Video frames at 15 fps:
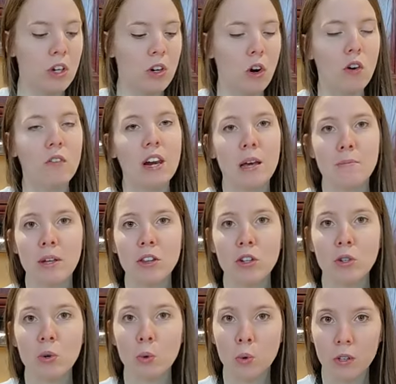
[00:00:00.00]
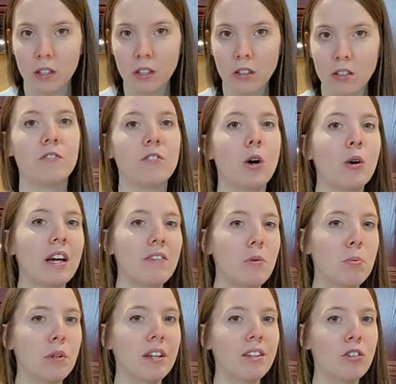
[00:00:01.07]
On va la mettre de côté. Donc, elle va
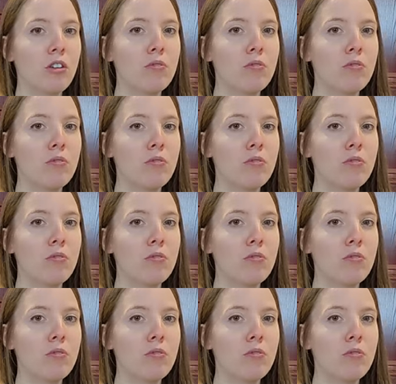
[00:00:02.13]
peut-être